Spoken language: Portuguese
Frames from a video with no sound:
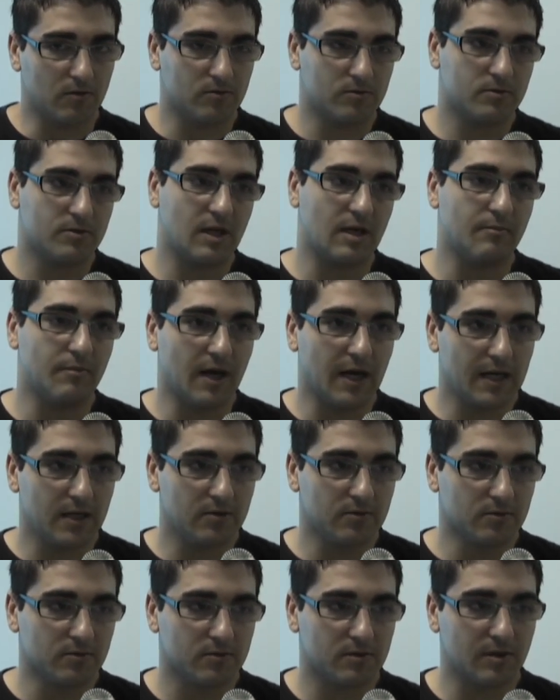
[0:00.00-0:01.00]
O
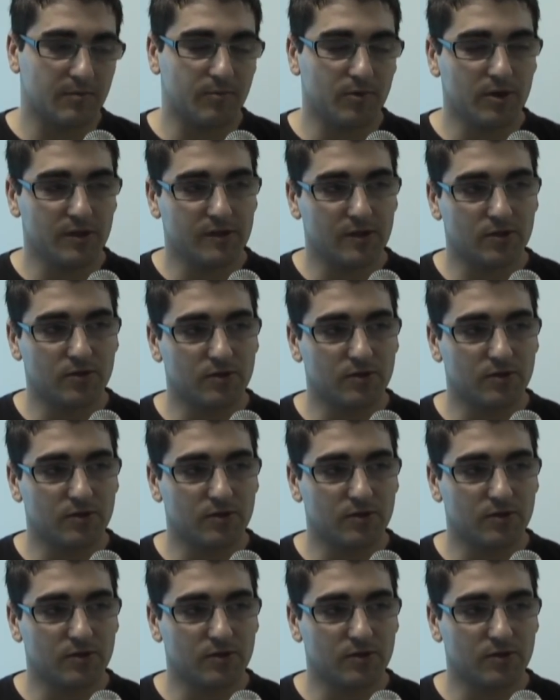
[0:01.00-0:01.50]
trabalho da polícia